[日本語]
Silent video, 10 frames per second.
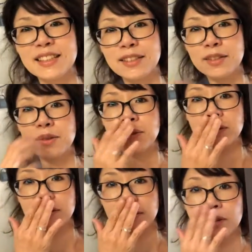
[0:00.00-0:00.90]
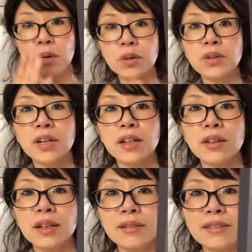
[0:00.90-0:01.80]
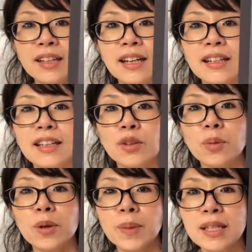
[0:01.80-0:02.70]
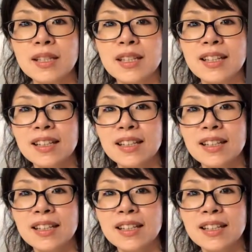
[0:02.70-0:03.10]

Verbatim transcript: すごく高級感のあるカラーだと思います